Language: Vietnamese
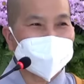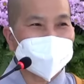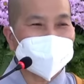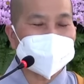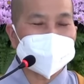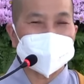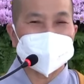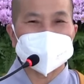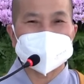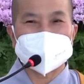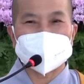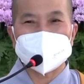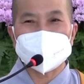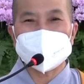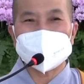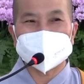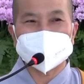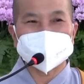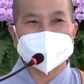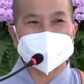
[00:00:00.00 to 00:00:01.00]
Có nhiều vị
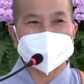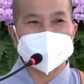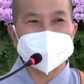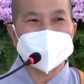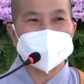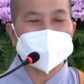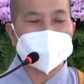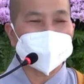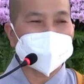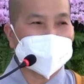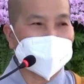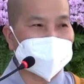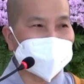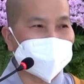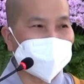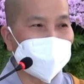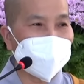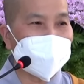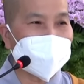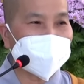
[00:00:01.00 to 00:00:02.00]
Phật tử có
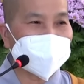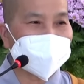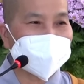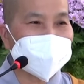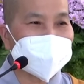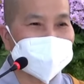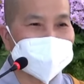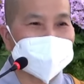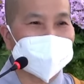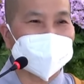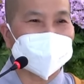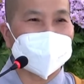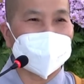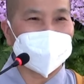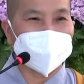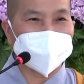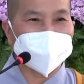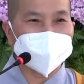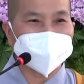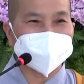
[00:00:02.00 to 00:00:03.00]
tài nấu ăn rất là
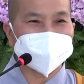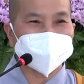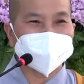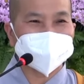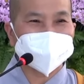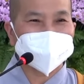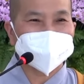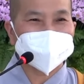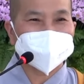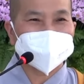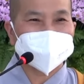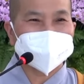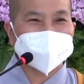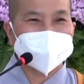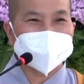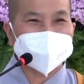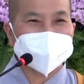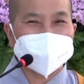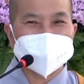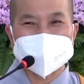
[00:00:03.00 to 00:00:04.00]
giỏi,
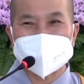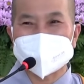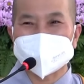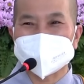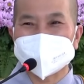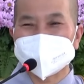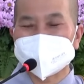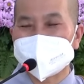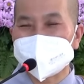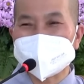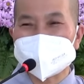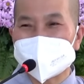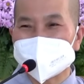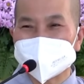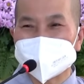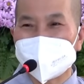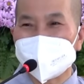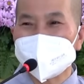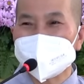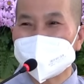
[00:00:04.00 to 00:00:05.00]
chỉ
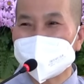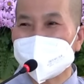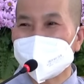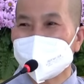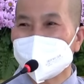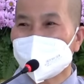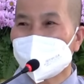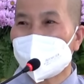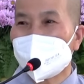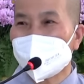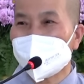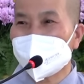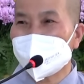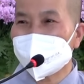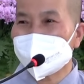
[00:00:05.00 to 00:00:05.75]
cần nói nha: cô